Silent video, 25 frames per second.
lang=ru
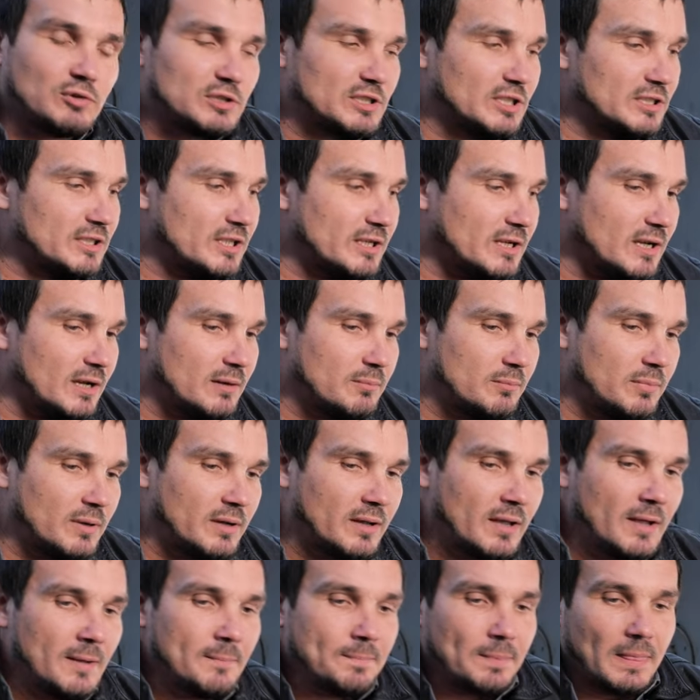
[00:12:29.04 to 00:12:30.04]
Вот это как
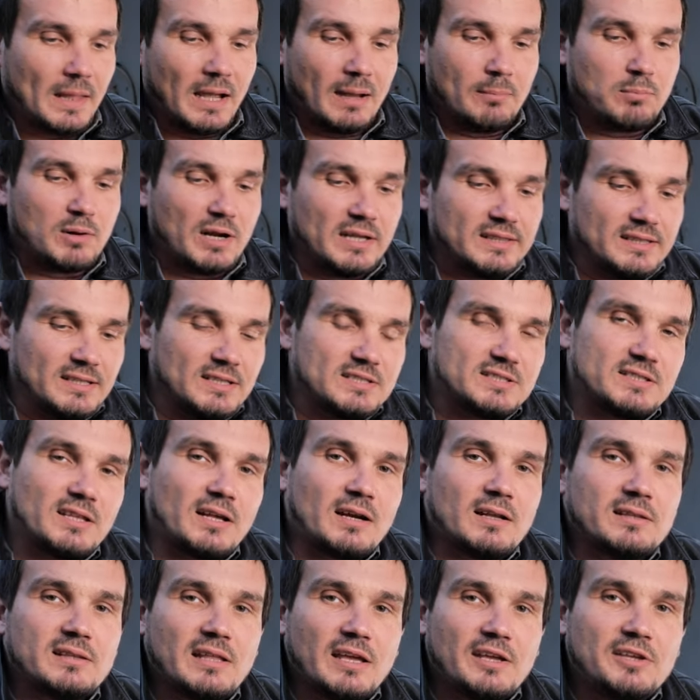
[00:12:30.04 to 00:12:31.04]
бы обратная
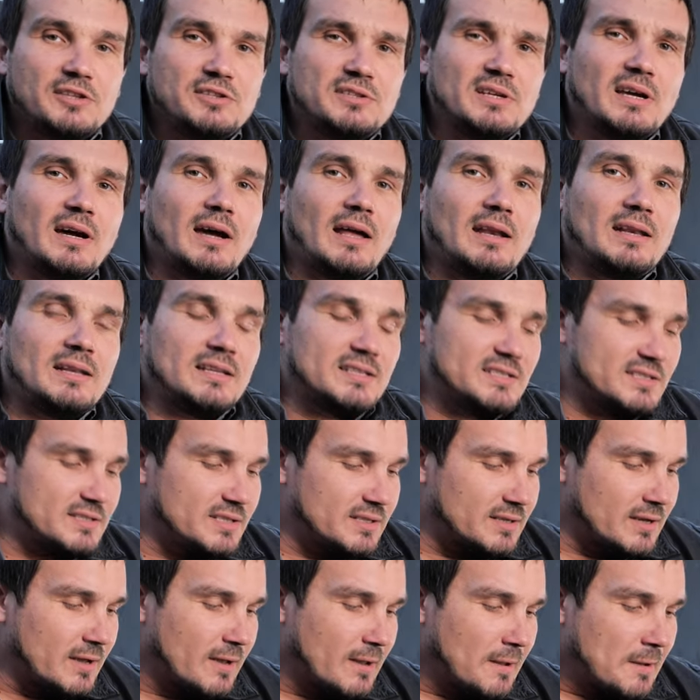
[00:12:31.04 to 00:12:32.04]
сторона
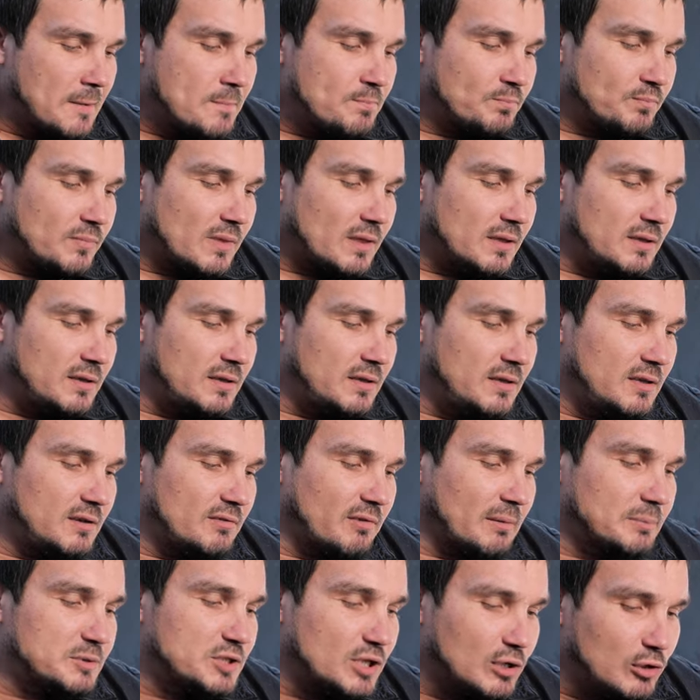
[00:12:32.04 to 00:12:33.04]
идеальности – и
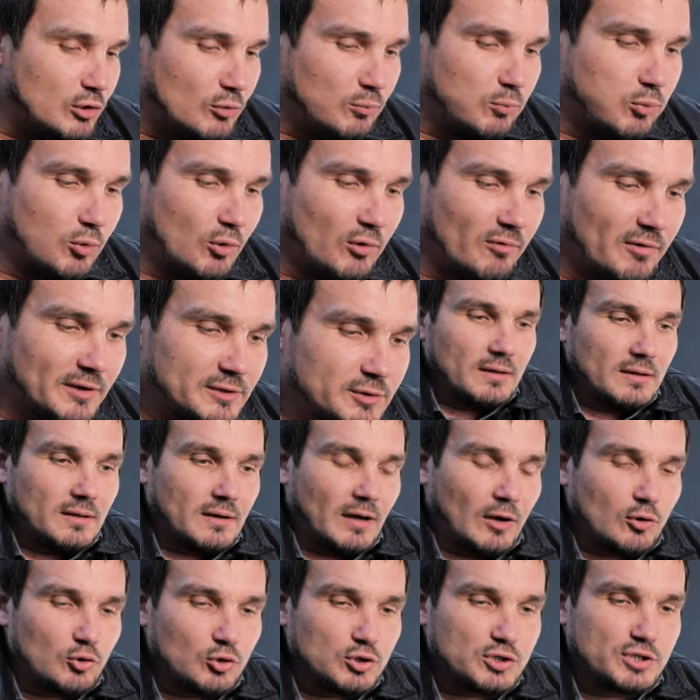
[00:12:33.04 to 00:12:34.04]
вообще любого
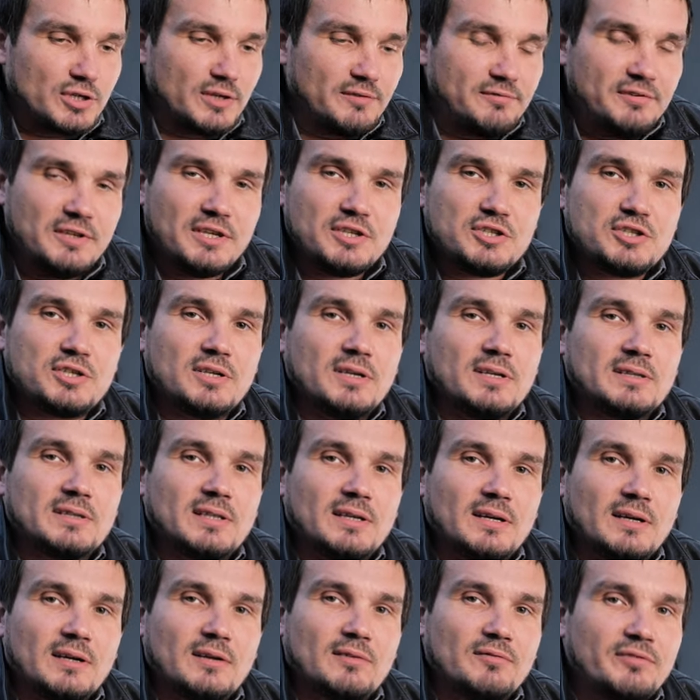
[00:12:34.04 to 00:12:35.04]
хорошей вещи,
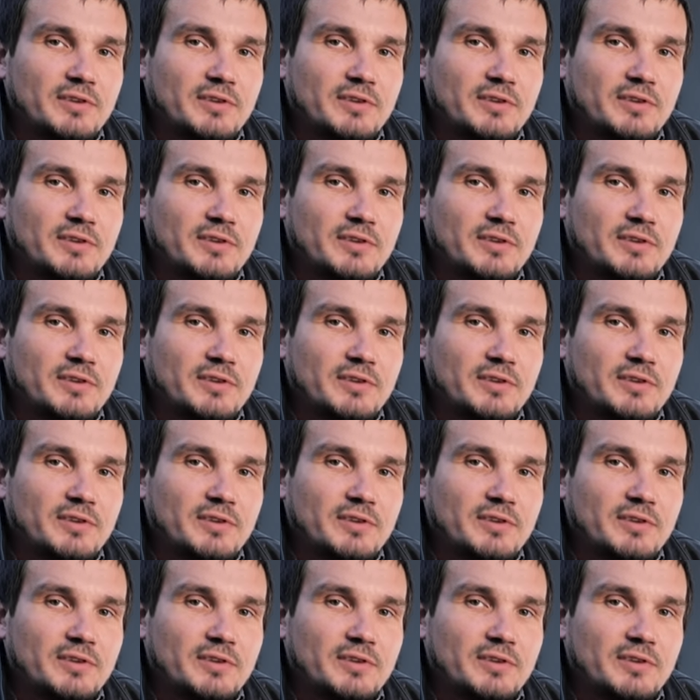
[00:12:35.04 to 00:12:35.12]
это